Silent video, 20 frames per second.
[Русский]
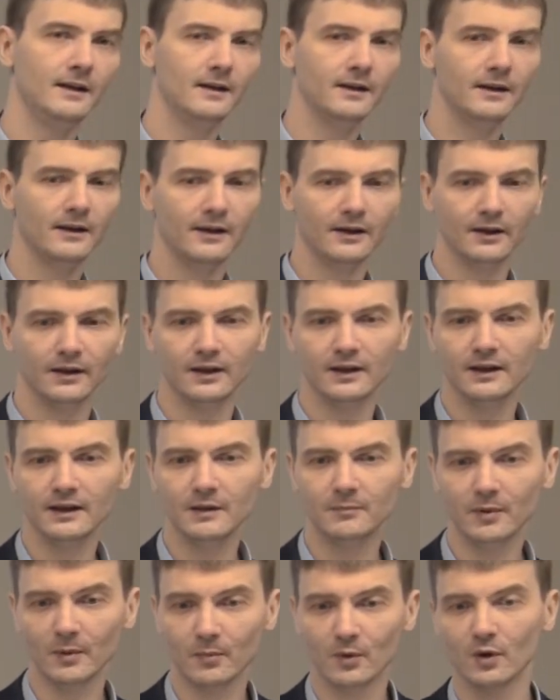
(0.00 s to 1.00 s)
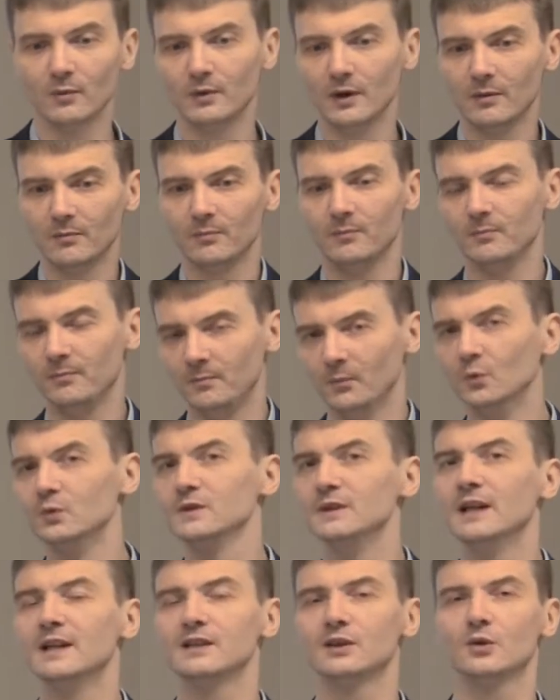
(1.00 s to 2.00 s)
э, и попробуем
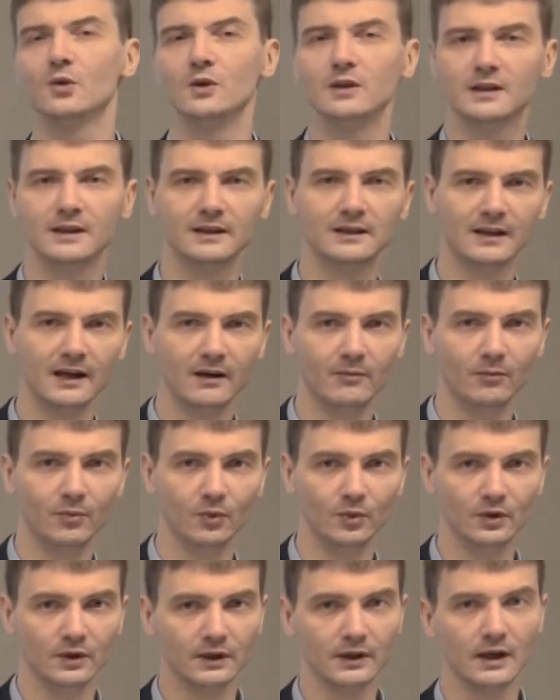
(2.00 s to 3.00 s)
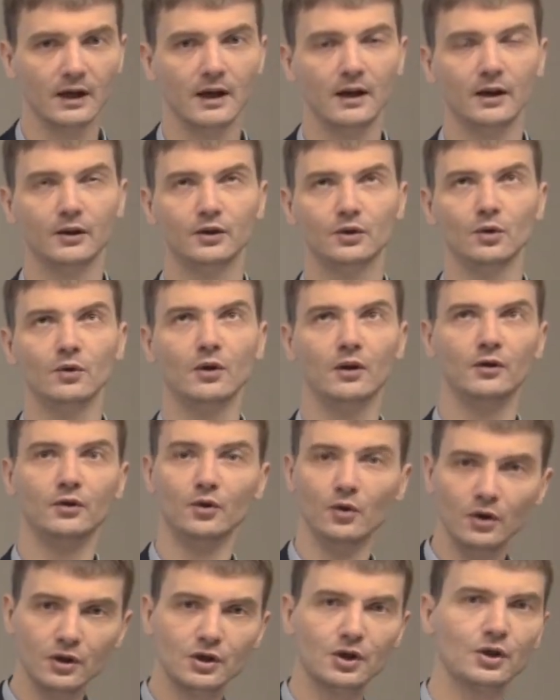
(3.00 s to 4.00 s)
узнать, сколько там будет – то
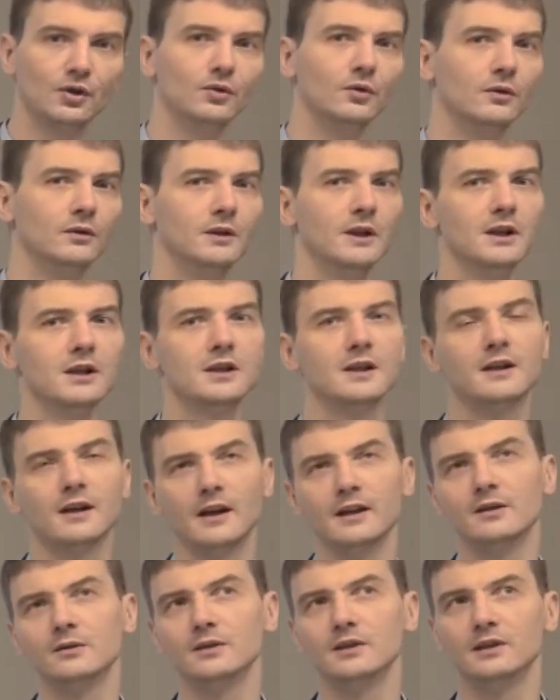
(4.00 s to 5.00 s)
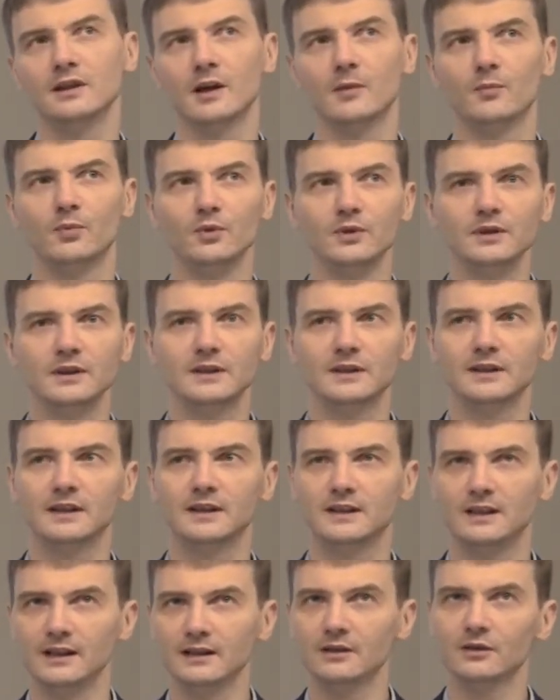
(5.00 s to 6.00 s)
ночью наш градусник опустится
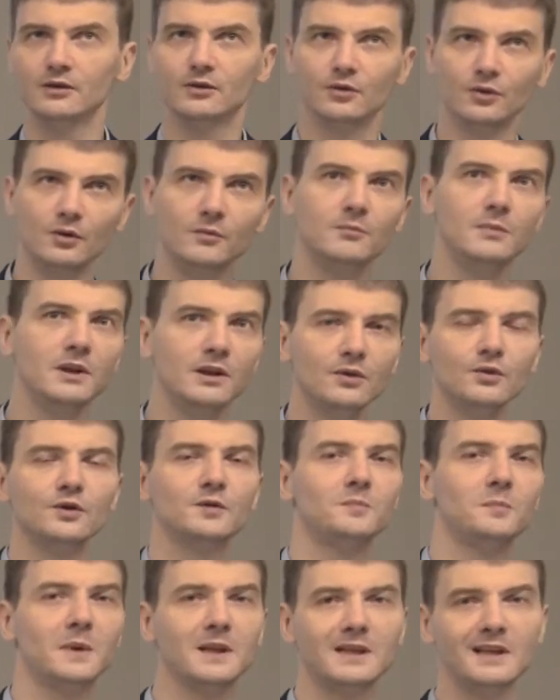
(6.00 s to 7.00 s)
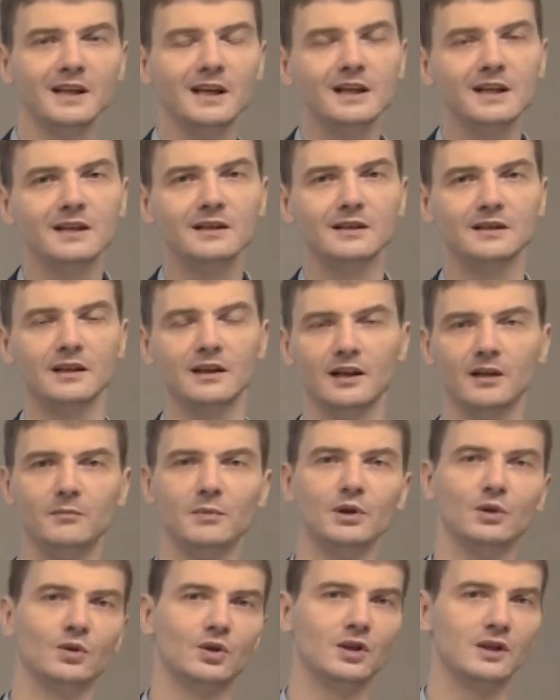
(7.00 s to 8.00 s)
где-то до минус 50 или
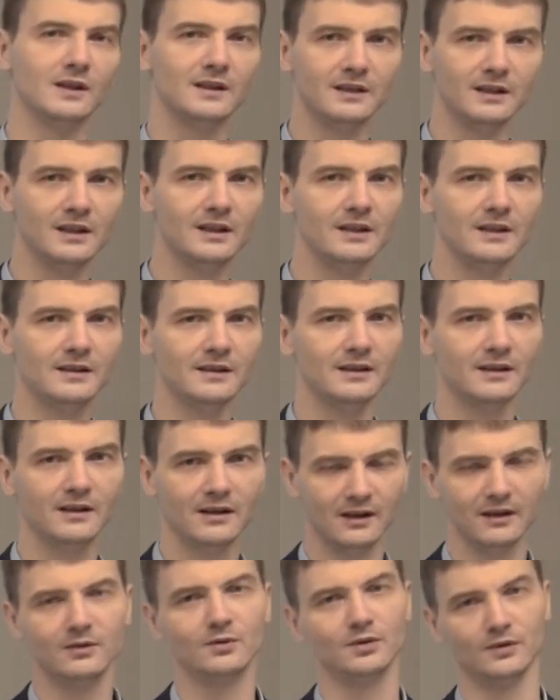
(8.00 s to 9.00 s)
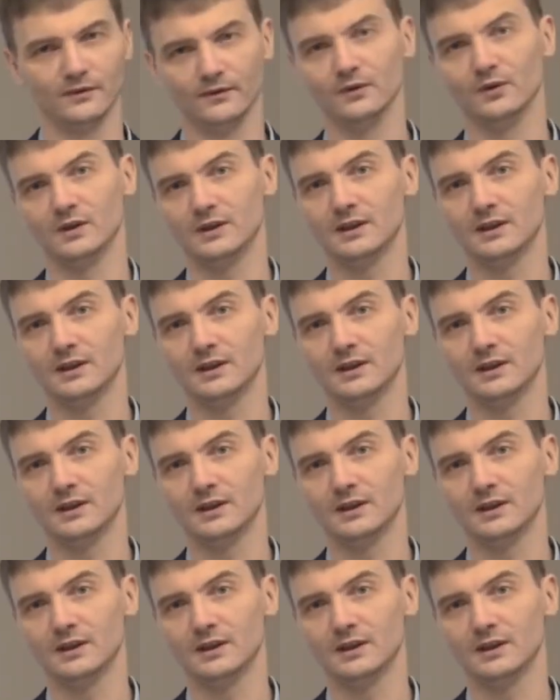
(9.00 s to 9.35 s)
минус 60 градусов. То